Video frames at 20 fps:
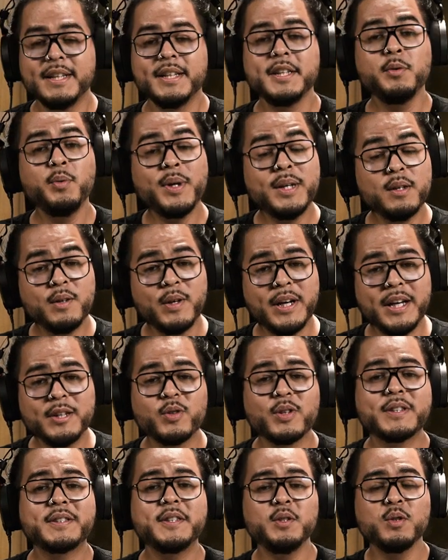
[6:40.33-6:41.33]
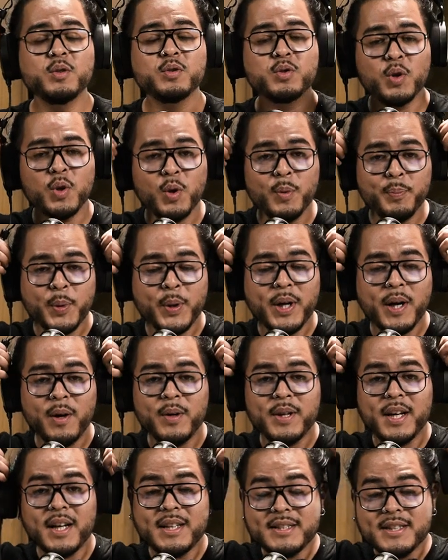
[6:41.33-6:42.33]
Y bueno, eso ha sido todo por
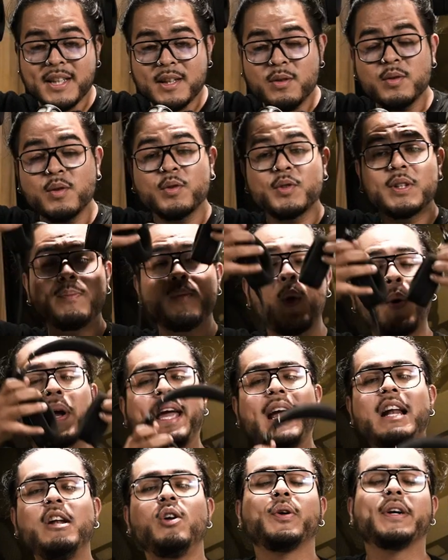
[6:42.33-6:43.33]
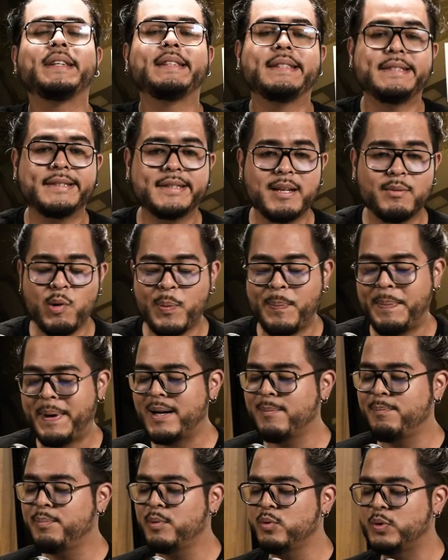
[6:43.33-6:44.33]
ahora. Ya conocemos qué es lo que necesitamos
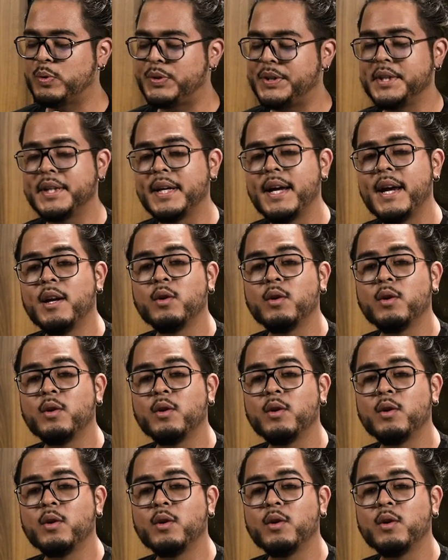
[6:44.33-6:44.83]
para producir